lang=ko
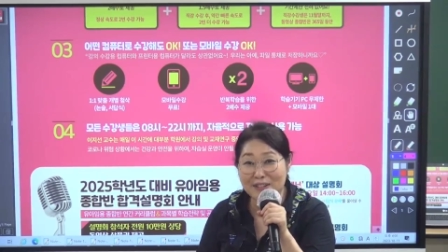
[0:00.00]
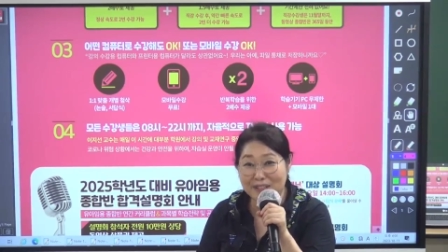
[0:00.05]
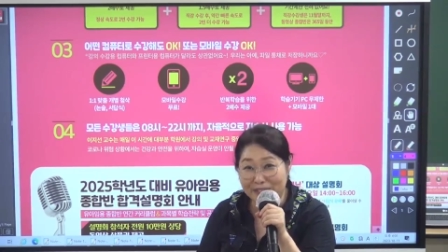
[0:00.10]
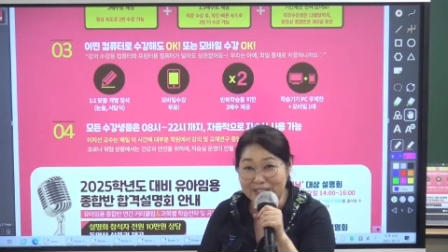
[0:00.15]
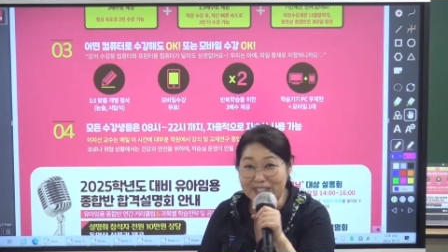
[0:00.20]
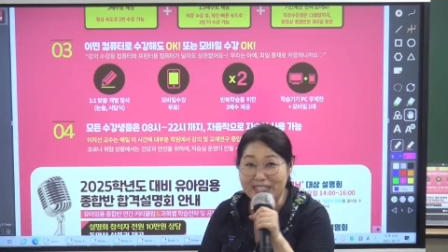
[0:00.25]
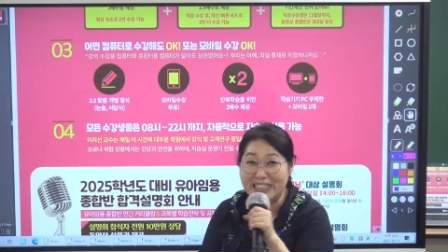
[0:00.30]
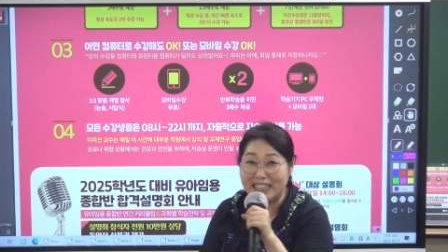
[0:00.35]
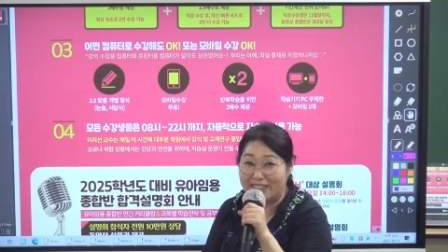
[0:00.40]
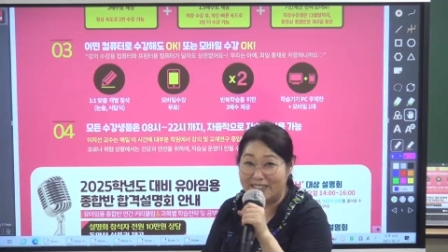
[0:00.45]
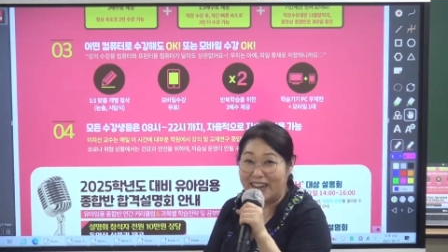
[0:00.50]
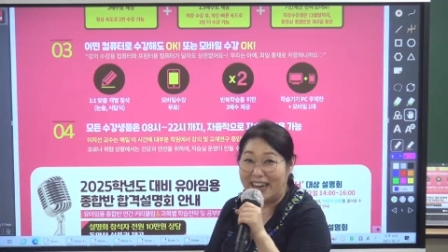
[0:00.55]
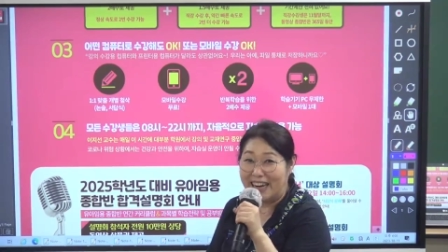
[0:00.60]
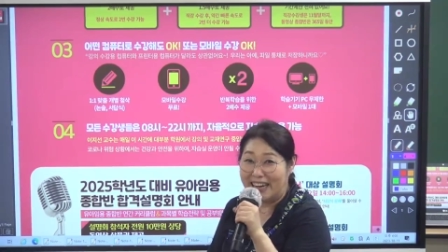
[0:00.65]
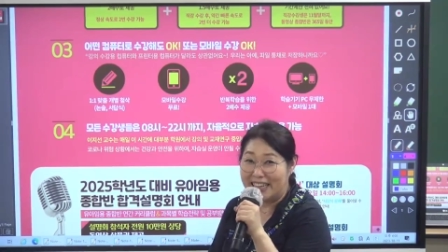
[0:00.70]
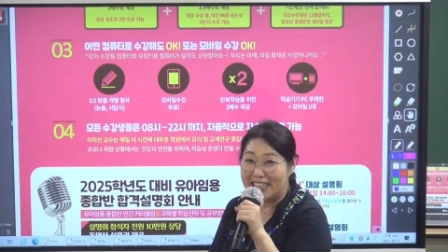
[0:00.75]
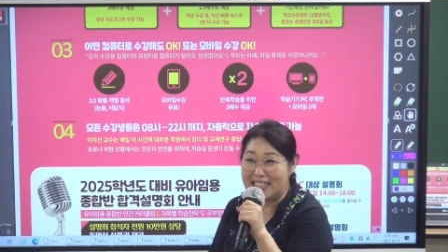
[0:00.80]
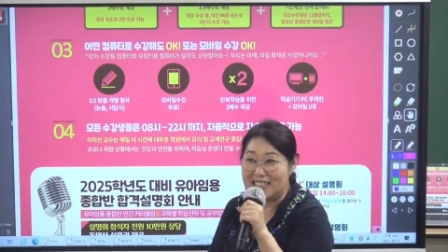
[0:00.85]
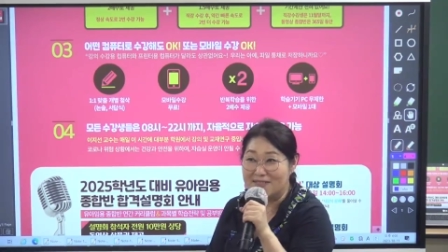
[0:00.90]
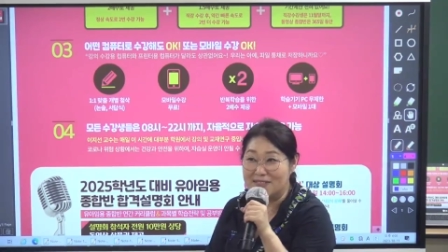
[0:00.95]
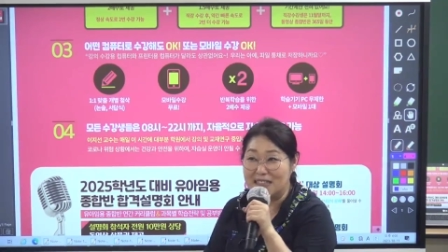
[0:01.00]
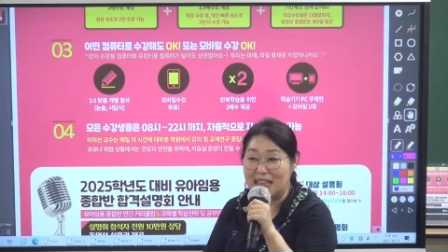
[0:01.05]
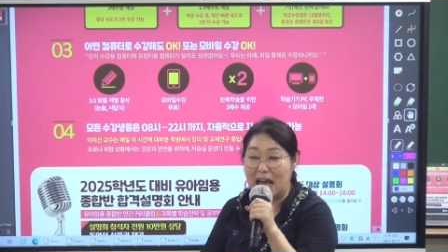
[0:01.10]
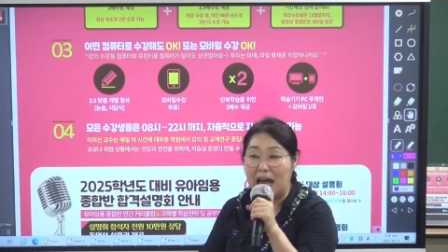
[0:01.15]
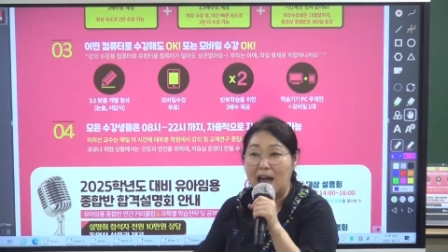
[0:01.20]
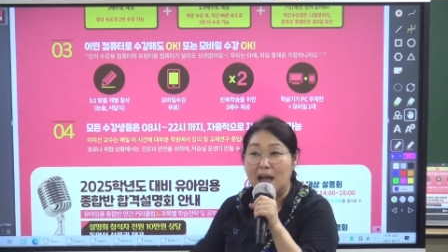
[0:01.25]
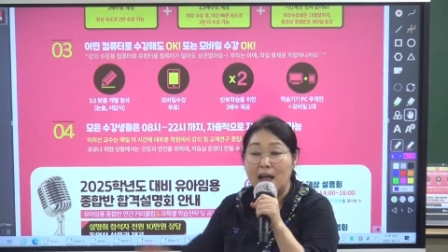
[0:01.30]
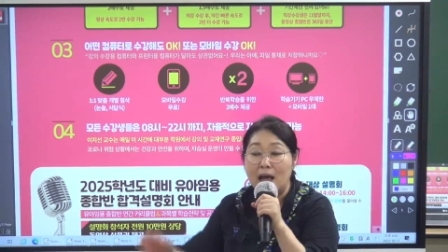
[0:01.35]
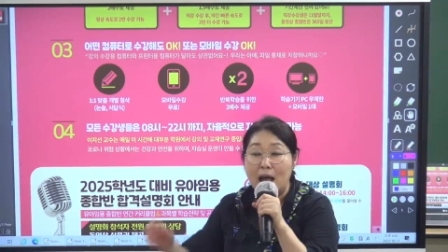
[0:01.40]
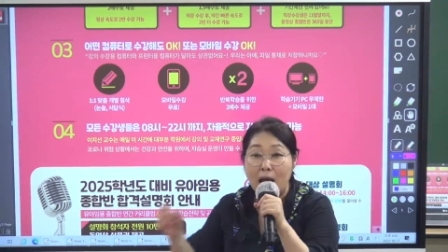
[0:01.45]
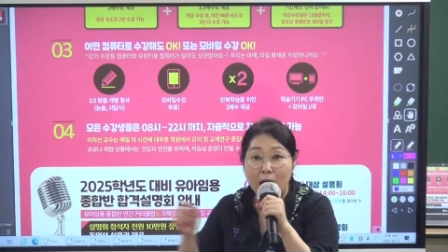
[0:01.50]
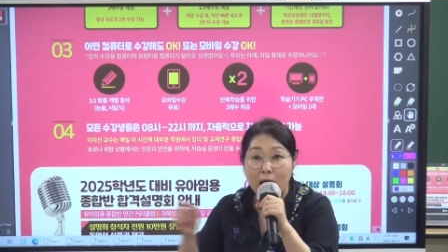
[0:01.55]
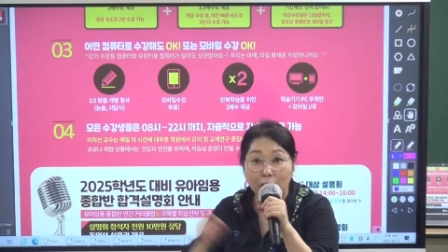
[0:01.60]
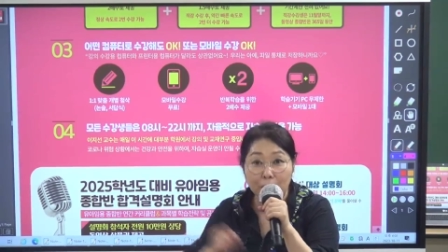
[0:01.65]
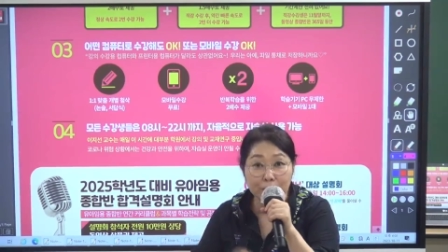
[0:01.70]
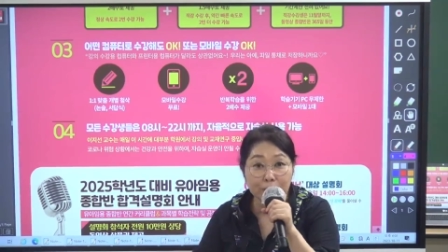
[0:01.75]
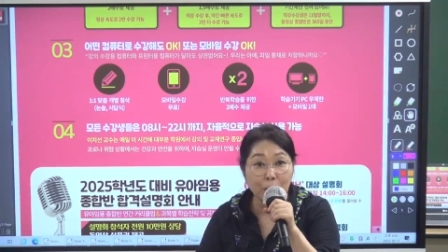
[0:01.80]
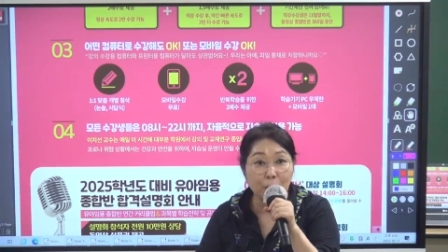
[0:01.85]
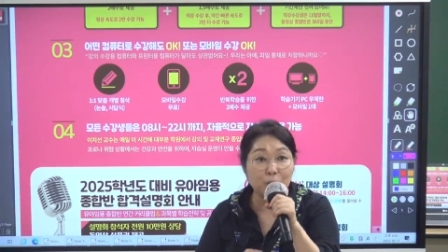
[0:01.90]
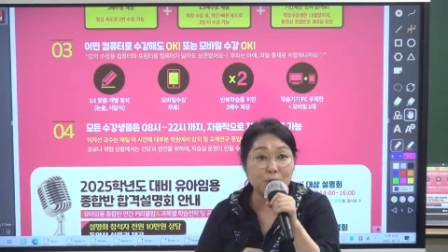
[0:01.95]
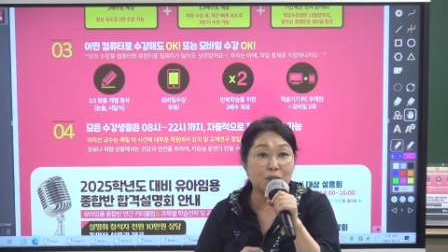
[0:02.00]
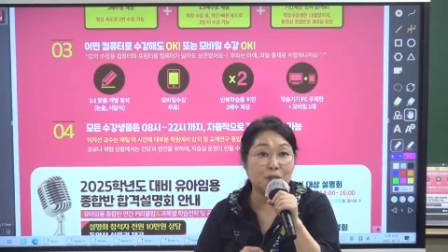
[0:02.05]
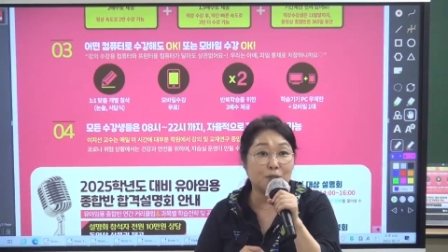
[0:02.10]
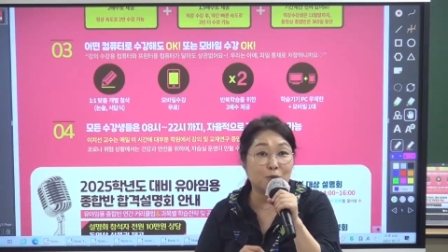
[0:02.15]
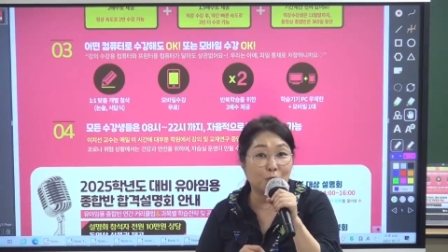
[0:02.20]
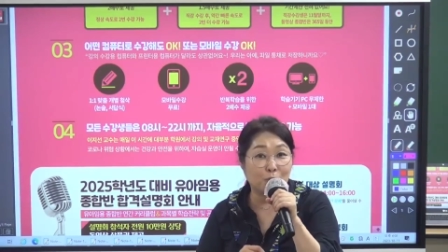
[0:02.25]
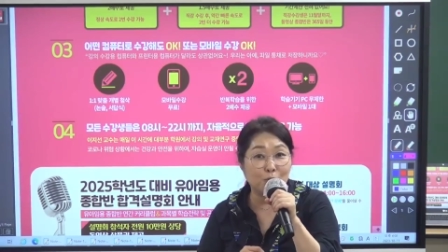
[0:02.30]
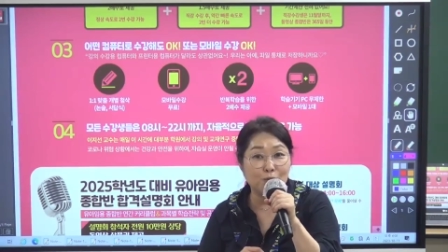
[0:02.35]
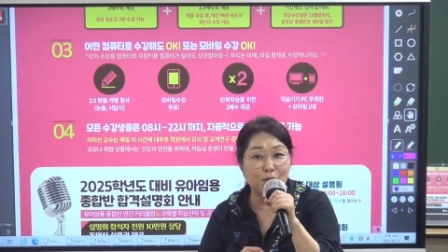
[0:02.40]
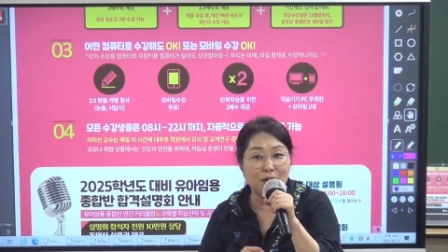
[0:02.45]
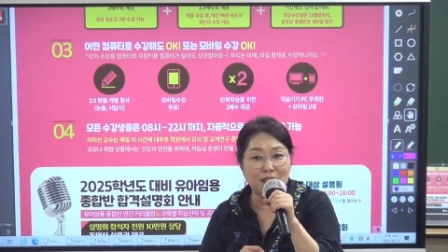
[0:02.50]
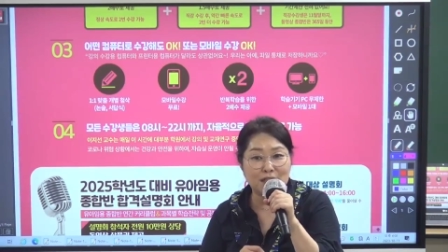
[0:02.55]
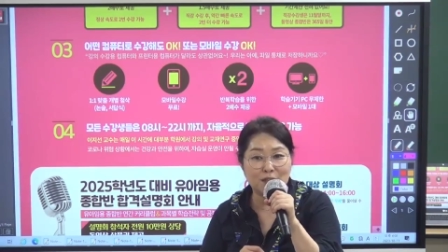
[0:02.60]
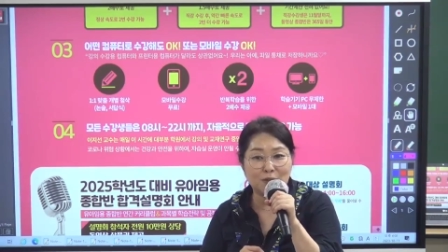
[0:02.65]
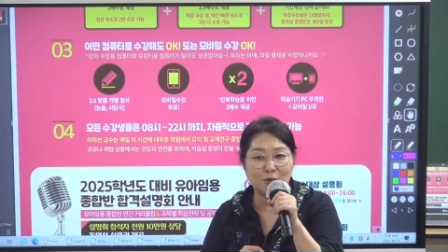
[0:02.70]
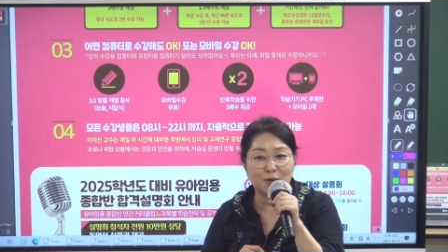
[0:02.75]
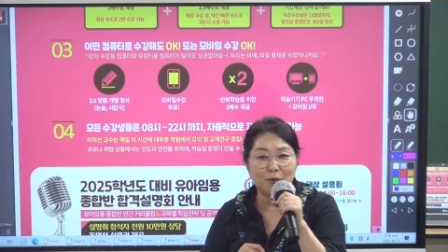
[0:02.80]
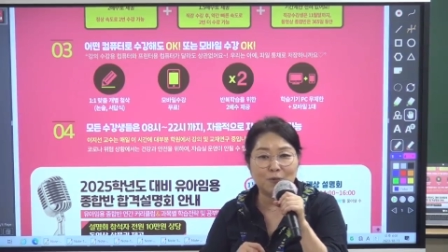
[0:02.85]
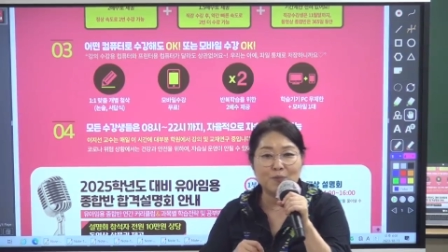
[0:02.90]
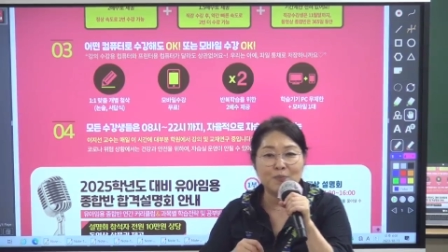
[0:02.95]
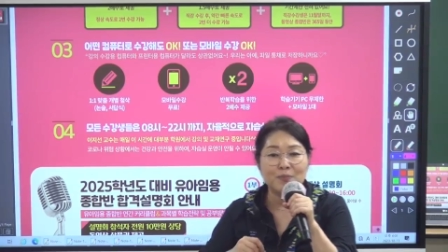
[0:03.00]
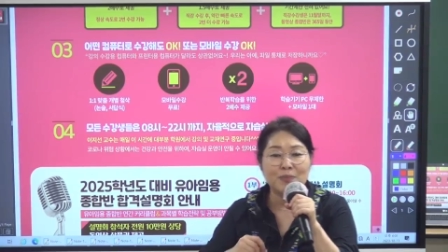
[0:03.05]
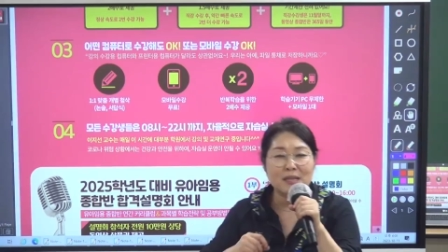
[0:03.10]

오시길 바라겠습니다. 학원에 오셔서 공부하시고